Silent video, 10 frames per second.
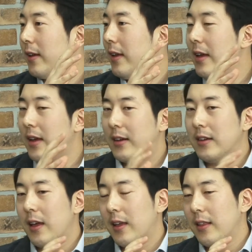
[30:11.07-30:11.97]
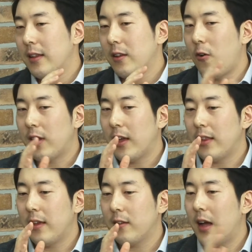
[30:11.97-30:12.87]
음. 그 얘기는 거기에
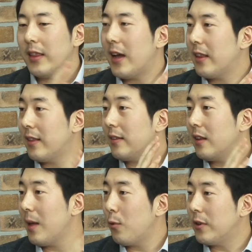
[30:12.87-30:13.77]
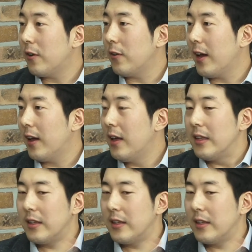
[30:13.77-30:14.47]
대해서 하나하나 테스트를 해보시거나 음.